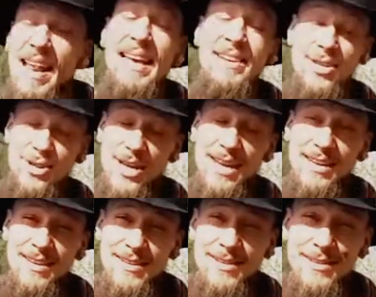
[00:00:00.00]
klein
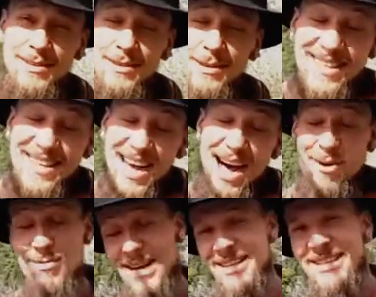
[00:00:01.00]
erscheinen. Die
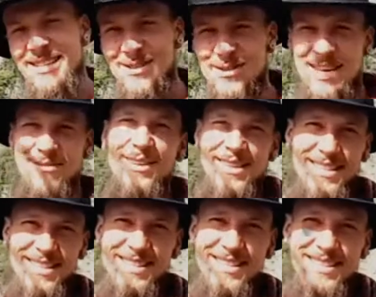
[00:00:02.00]
Arbeit, zu der wir
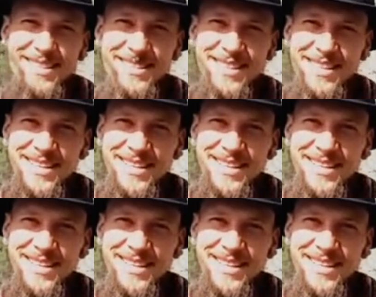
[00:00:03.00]
hier sind,